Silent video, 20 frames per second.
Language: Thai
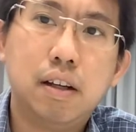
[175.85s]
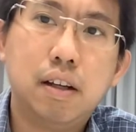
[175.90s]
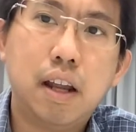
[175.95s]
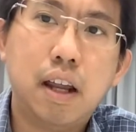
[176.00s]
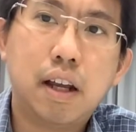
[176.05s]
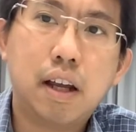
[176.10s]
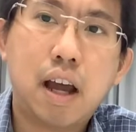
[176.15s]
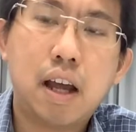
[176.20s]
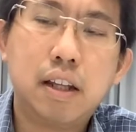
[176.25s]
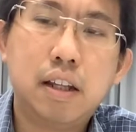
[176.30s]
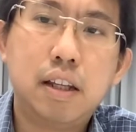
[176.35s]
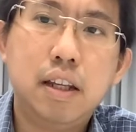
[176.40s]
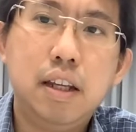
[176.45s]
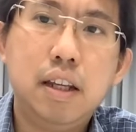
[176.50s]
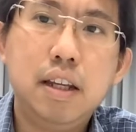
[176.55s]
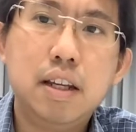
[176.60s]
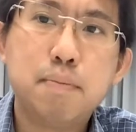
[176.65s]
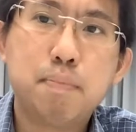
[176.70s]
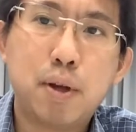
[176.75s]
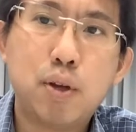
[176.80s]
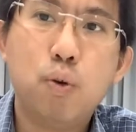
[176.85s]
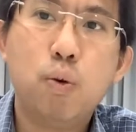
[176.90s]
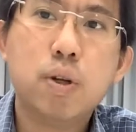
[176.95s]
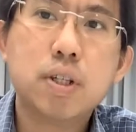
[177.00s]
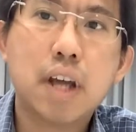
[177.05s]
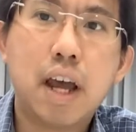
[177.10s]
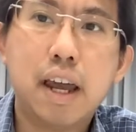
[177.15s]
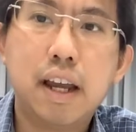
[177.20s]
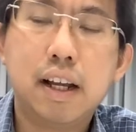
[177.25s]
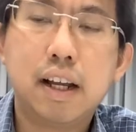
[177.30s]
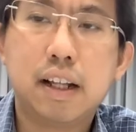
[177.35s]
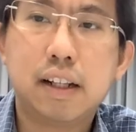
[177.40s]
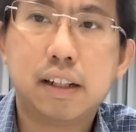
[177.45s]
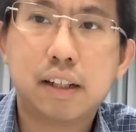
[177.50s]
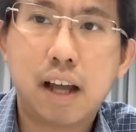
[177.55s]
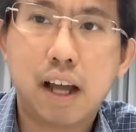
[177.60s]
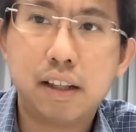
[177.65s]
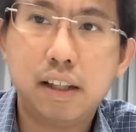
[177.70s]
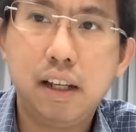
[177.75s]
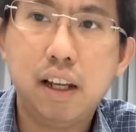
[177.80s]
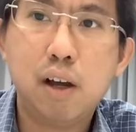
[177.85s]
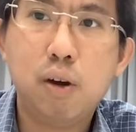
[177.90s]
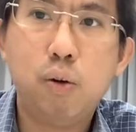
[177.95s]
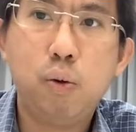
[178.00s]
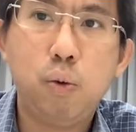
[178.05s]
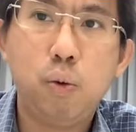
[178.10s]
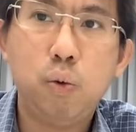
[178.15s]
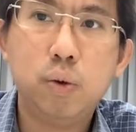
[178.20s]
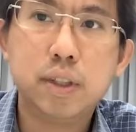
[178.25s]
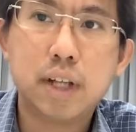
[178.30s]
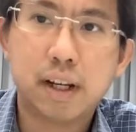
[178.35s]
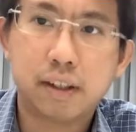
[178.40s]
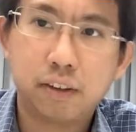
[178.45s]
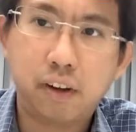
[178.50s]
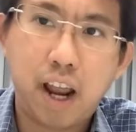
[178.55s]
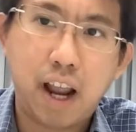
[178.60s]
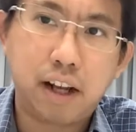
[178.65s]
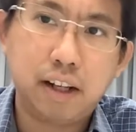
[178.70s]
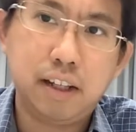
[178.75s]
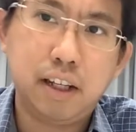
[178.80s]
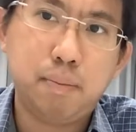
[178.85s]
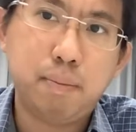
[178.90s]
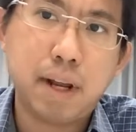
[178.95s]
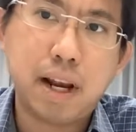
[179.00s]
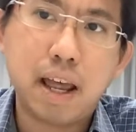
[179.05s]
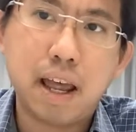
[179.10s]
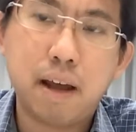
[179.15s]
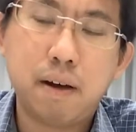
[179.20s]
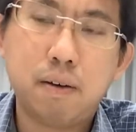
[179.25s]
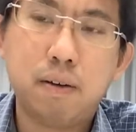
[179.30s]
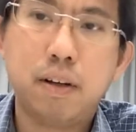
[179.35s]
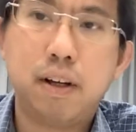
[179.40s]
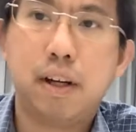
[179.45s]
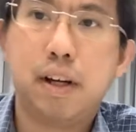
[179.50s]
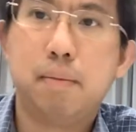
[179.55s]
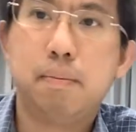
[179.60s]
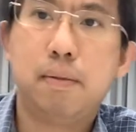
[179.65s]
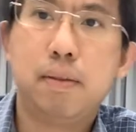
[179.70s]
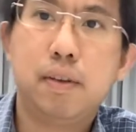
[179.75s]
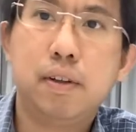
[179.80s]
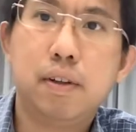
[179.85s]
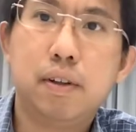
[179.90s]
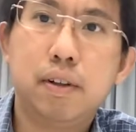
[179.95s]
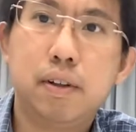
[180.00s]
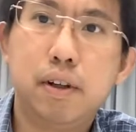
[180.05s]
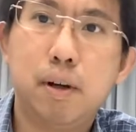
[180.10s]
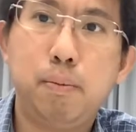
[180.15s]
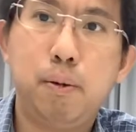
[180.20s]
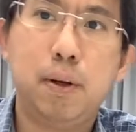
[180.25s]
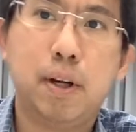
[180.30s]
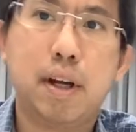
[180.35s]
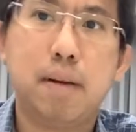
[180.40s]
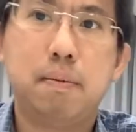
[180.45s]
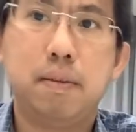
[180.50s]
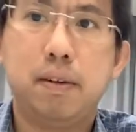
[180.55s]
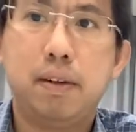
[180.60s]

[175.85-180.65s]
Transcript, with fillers: ในการที่ประยุกต์ใช้กับการที่เรารู้จากแทร็กนี้ไปแล้วนะครับ ขอบคุณครับ